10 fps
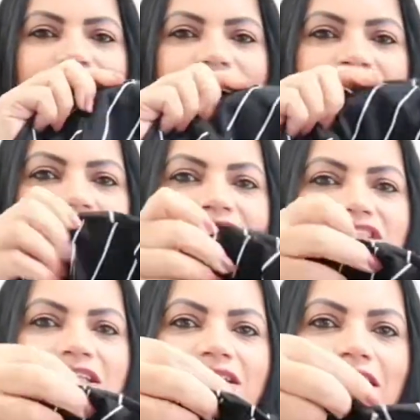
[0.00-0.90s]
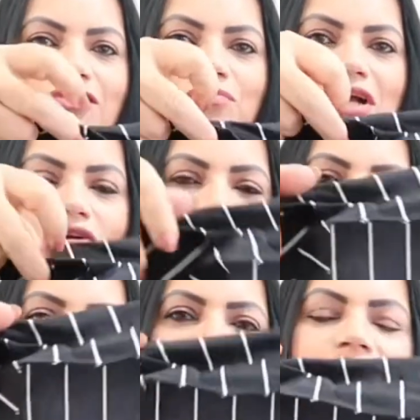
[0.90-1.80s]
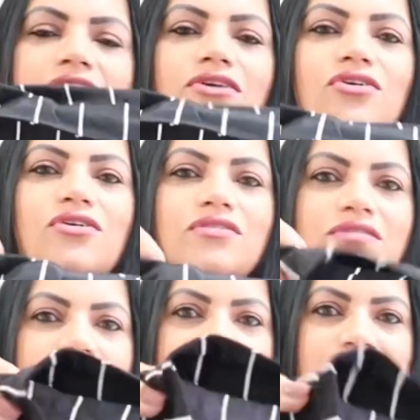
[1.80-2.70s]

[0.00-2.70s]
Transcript: na frente, ela tem uma gola aqui, ó,